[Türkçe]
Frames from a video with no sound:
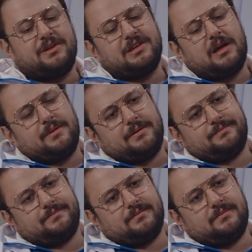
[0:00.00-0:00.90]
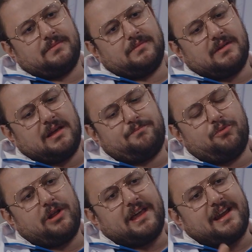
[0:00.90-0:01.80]
Peki abi. Hep
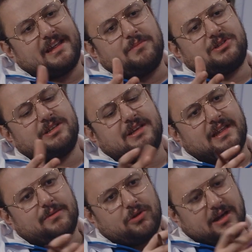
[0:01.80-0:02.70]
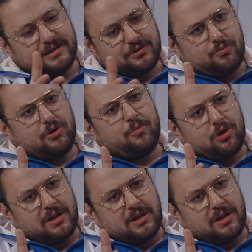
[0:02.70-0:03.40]
böyle gergin misin yani? Böyle her gün böyle